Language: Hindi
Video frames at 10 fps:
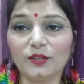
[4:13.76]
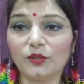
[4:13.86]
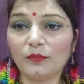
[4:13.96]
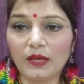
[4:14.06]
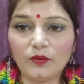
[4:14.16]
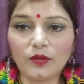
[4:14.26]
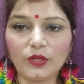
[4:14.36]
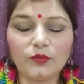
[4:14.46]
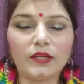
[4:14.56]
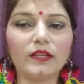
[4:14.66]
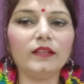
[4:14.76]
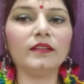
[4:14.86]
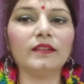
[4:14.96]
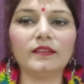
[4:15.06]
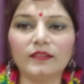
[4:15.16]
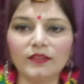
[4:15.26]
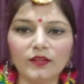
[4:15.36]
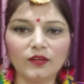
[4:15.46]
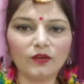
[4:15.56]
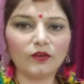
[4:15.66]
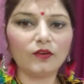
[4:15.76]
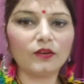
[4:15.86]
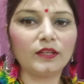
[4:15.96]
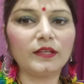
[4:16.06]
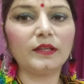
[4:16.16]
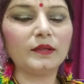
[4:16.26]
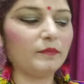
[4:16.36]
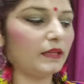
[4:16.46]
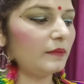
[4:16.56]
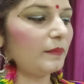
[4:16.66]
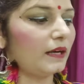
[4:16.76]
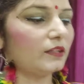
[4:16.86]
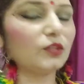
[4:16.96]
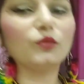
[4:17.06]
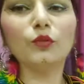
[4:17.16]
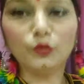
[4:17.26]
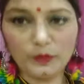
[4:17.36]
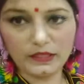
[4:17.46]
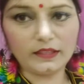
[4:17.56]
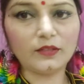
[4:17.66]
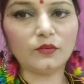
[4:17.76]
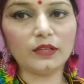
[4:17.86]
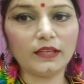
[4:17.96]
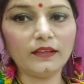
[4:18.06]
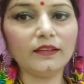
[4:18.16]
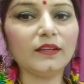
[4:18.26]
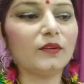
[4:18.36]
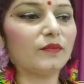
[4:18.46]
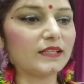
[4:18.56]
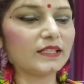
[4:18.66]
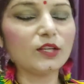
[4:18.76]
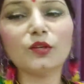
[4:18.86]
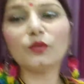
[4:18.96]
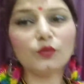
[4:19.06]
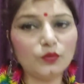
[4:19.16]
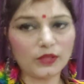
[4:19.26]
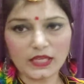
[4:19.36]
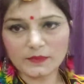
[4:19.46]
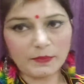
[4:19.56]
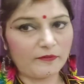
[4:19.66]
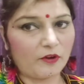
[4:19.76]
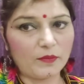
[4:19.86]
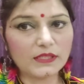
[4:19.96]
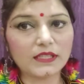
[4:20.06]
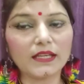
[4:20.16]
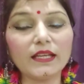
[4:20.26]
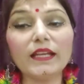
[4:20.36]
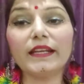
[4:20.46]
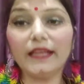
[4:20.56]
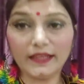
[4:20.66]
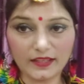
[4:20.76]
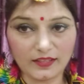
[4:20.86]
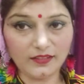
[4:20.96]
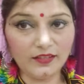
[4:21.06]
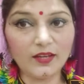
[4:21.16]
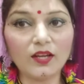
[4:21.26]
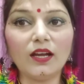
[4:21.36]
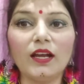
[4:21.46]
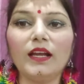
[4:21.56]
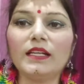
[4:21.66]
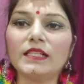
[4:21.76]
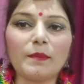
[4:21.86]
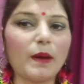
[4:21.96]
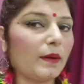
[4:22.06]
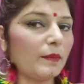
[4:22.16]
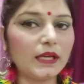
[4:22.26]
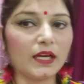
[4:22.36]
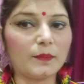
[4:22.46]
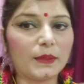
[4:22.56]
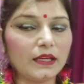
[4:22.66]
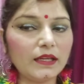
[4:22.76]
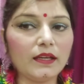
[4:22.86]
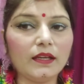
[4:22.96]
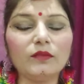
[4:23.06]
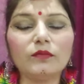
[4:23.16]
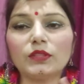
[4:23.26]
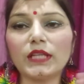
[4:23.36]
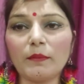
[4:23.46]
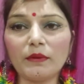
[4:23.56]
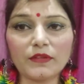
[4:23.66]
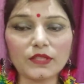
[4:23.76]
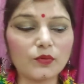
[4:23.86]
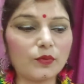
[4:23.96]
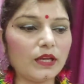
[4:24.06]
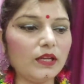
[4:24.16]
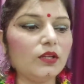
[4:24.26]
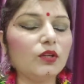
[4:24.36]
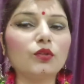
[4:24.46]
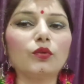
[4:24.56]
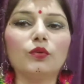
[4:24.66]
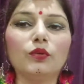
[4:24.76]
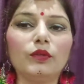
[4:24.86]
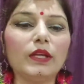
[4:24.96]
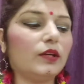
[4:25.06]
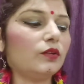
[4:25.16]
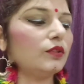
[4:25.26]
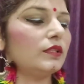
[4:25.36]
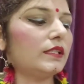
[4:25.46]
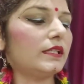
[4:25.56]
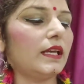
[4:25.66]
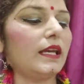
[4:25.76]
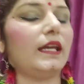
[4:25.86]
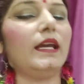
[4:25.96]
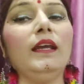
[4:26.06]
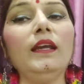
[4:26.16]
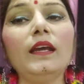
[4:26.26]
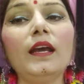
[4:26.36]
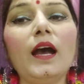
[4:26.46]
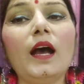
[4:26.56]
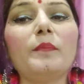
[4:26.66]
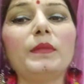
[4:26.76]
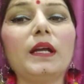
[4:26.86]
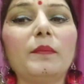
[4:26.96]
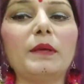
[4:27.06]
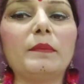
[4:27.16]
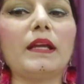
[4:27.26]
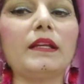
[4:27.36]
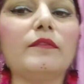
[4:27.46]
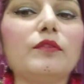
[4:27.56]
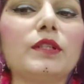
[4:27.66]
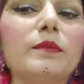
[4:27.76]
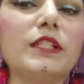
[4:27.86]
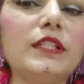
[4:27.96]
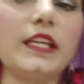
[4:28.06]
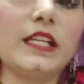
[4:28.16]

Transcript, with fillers: तो मैं हो गई हूँ रेडी और मेरी पार्टनर गुल्लू भी रेडी हो गई है वैसे गुल्लू की आज परफॉर्मेंस नहीं है लेकिन इसके पापा भी घर पे नहीं है वो जैम में फंसे हुए हैं तो गुल्लू ने खुद से अपने कपड़े पहन लिए वो समझती